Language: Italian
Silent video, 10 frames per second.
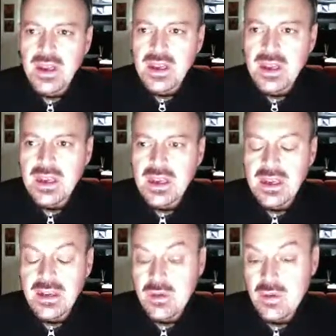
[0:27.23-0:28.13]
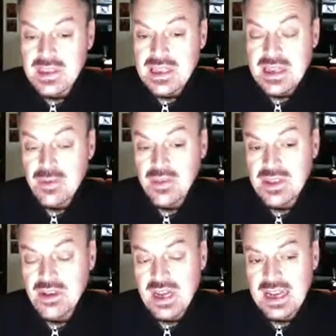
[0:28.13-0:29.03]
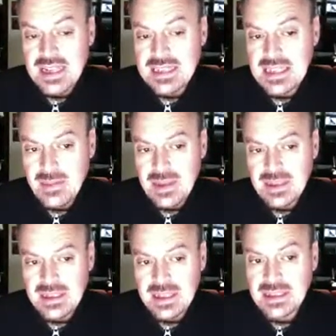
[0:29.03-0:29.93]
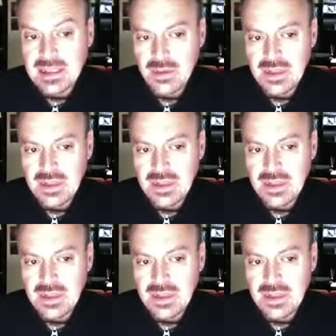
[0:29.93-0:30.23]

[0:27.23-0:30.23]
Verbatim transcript: eh, questa posizione in realtà dipende dal tipo di